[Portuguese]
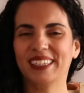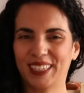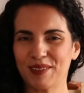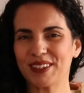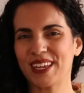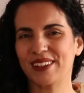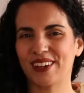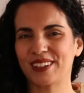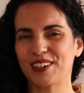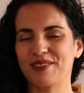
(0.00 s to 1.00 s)
Se você
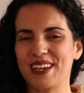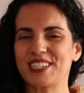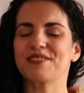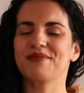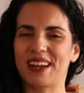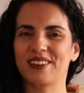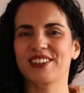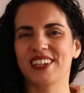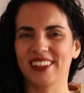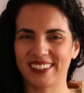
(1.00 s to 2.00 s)
adora sorvete, vai
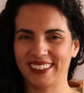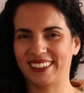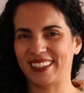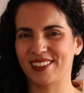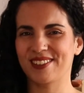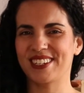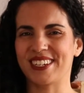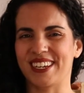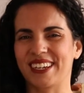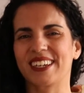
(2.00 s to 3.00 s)
curtir a nossa receita do
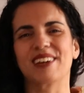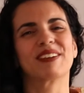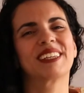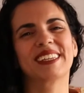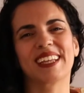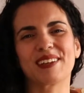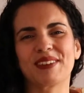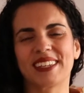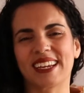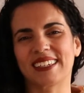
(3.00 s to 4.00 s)
dia. Eu vou te ensinar a
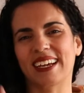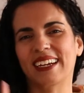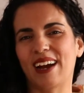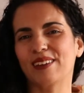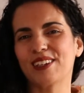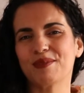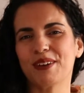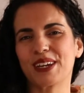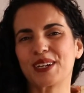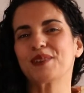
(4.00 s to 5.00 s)
fazer essa calda de
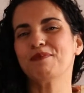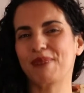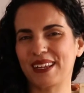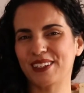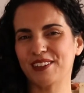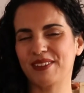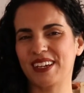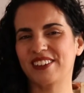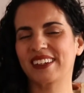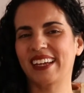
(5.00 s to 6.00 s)
morango para
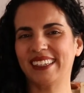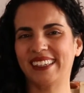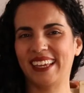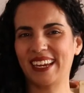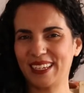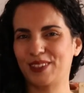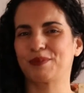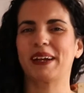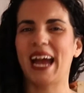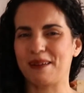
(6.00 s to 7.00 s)
sorvete caseira e
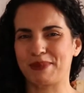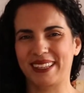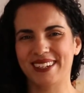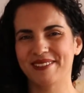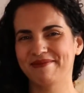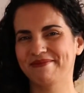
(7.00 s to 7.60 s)
super rápida.